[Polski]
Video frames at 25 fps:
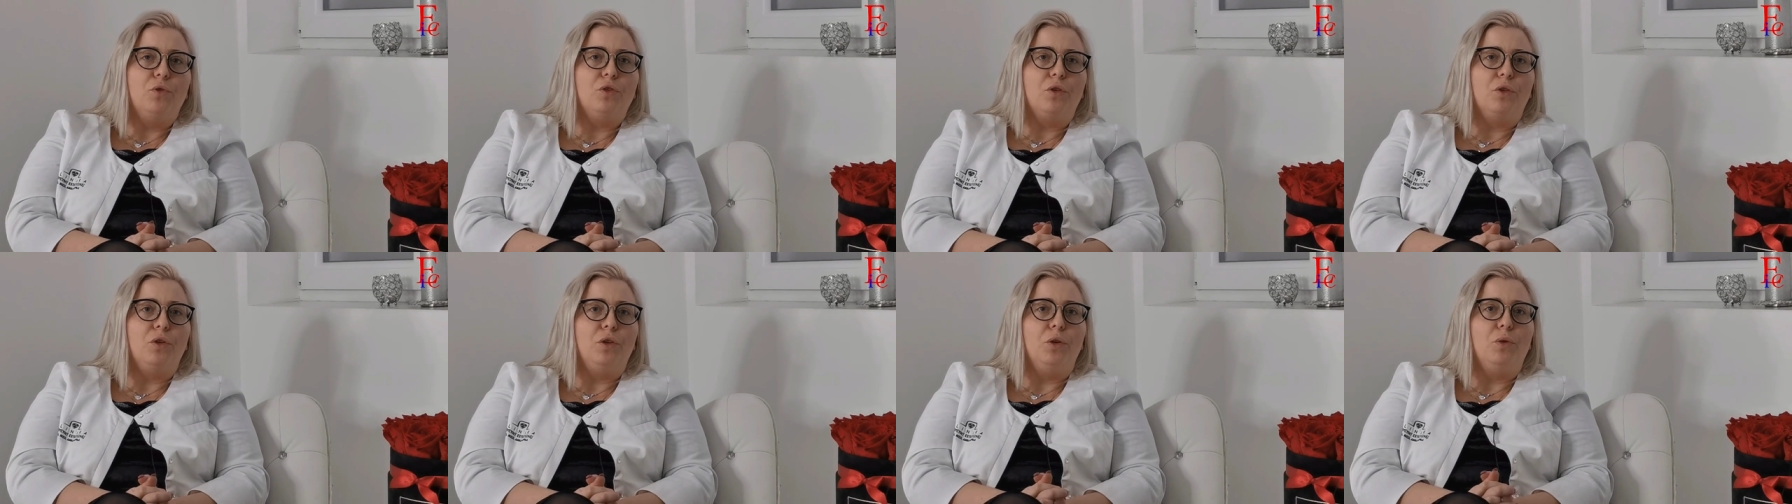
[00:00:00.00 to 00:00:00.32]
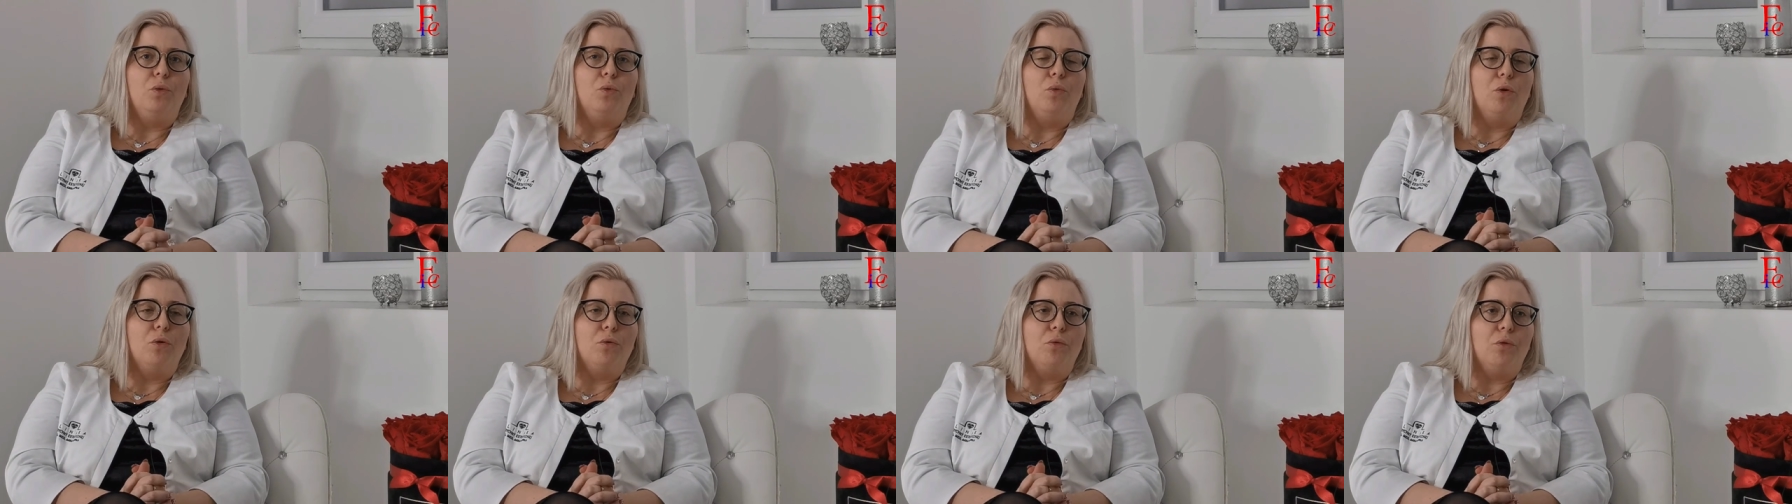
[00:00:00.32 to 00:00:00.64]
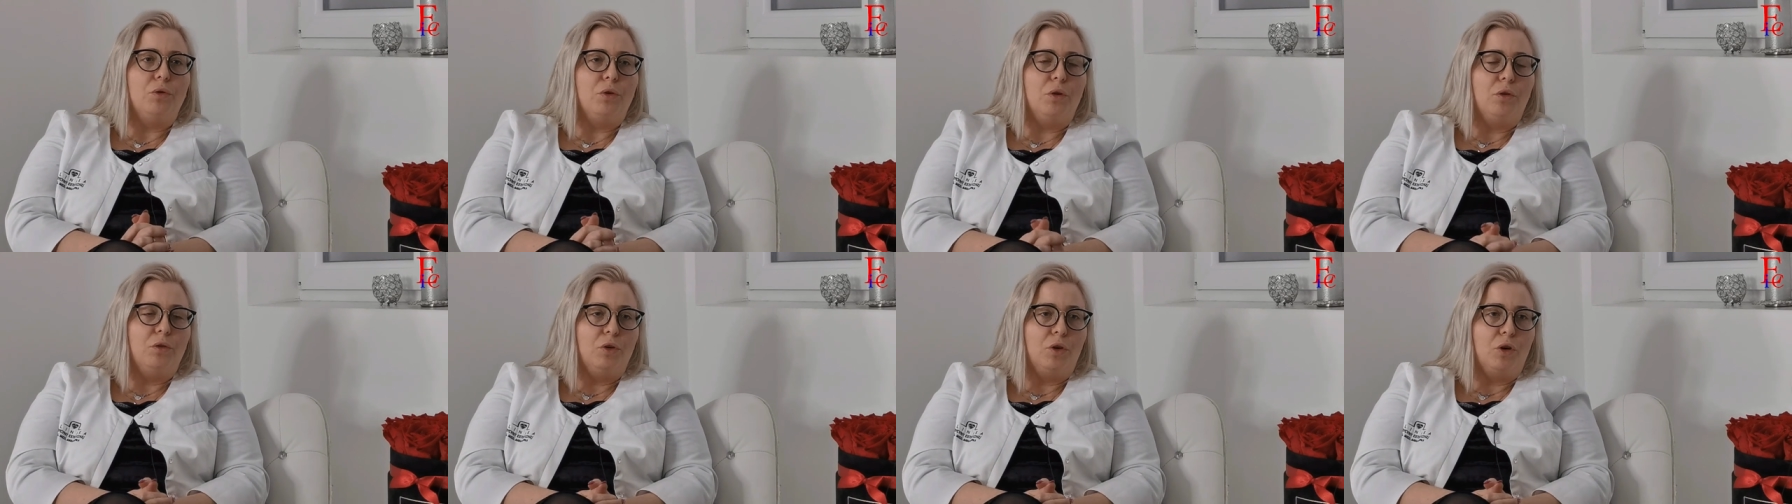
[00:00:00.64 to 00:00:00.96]
czyli
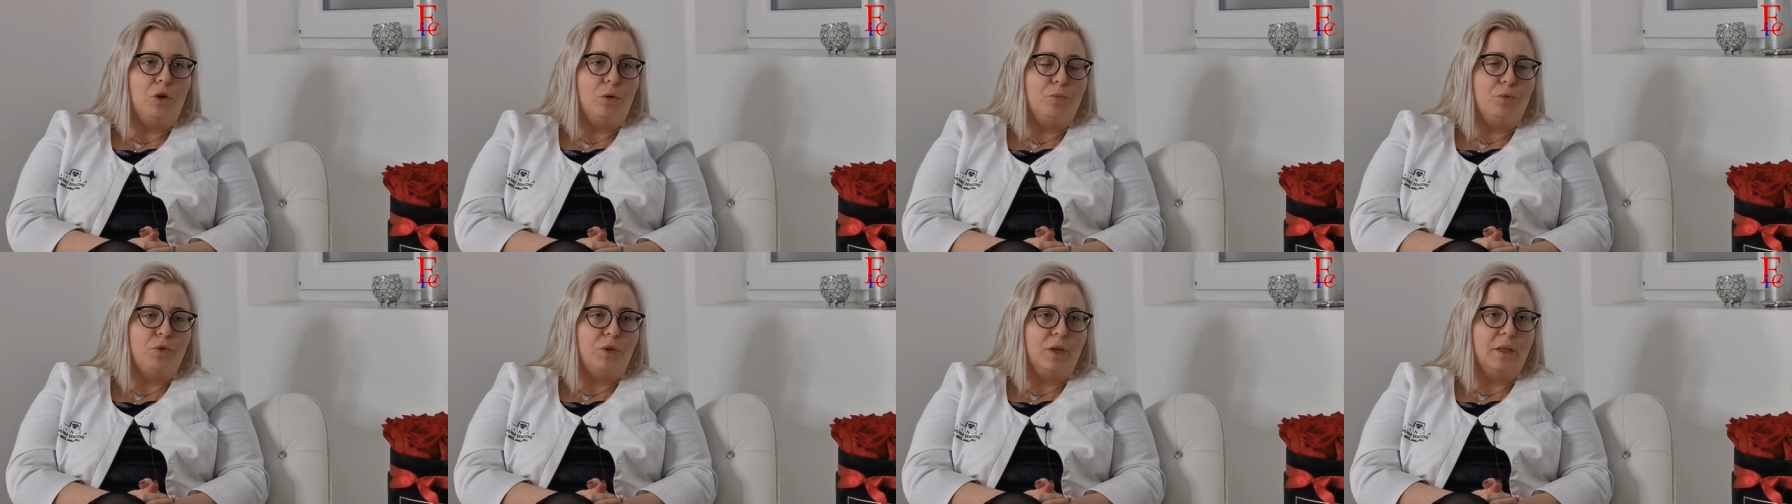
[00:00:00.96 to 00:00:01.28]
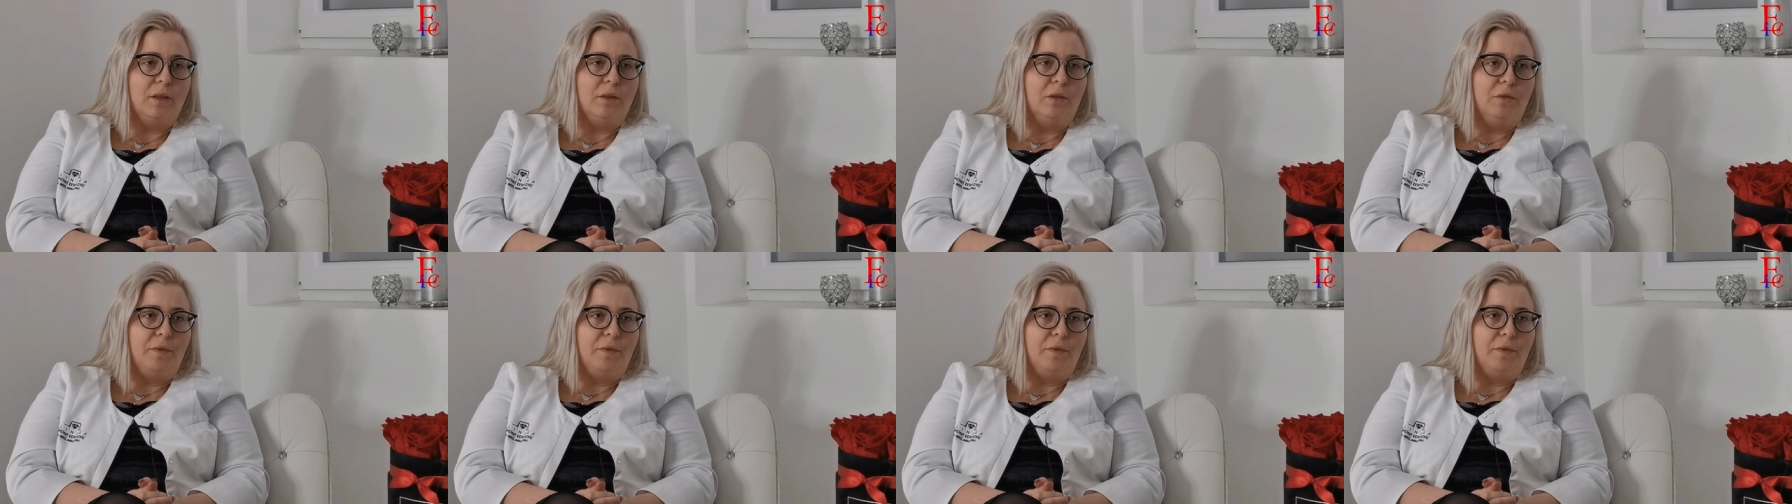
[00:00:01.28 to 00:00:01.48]
uogólniony obrzęk